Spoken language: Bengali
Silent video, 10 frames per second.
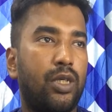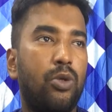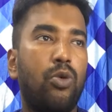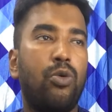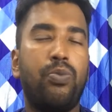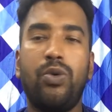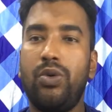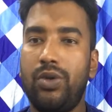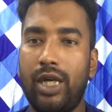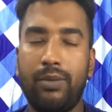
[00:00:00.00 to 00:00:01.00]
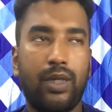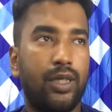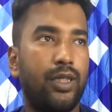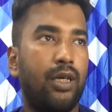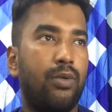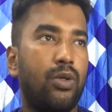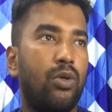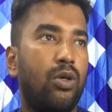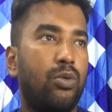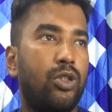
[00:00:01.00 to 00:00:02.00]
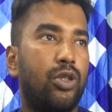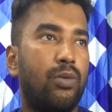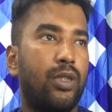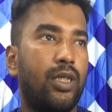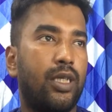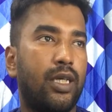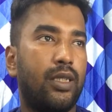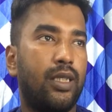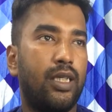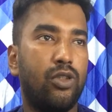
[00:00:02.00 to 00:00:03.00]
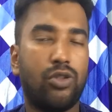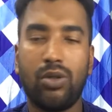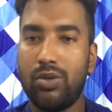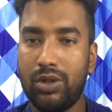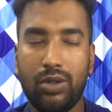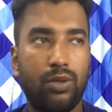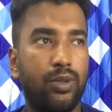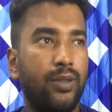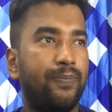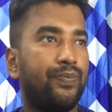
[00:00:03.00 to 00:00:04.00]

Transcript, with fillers: কিউ ওপো ড্রাইভার এই ড্রাইভারগুলো অবশ্যই আমাদেরকে এখান থেকে ইনস্টল করতে হবে